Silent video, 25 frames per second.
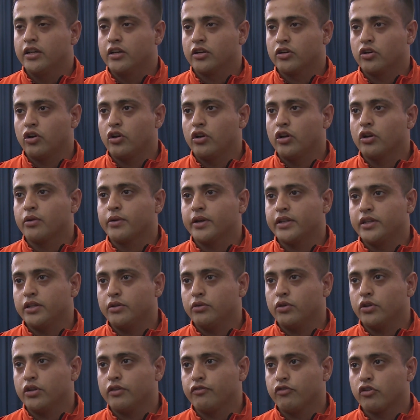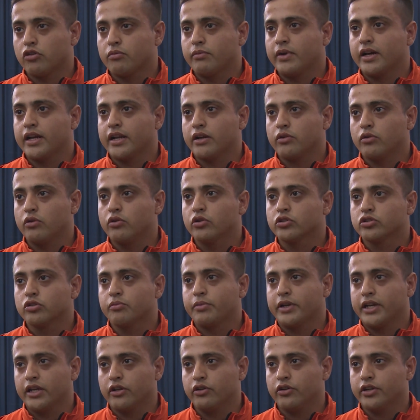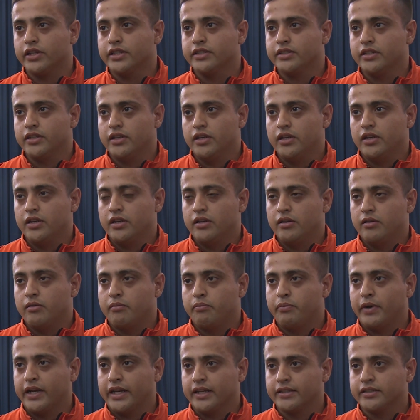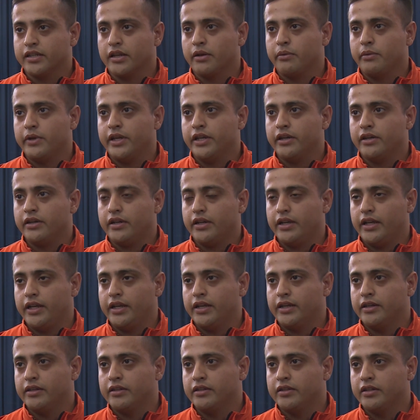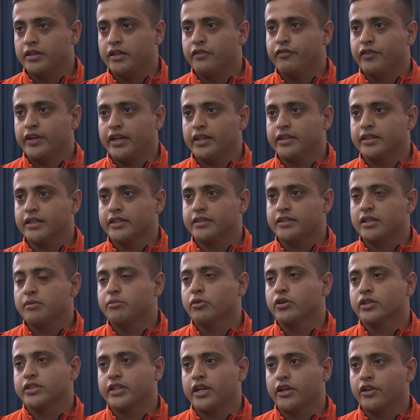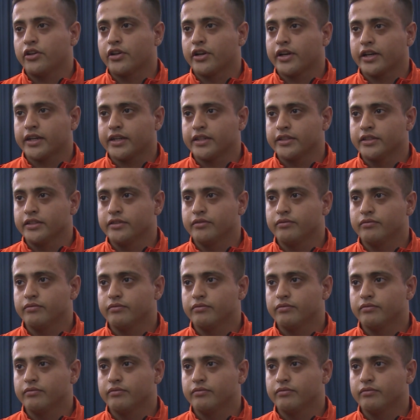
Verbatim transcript: con el objetivo de formar nuevos operadores para servir en diferentes tipos de escenarios de rescate.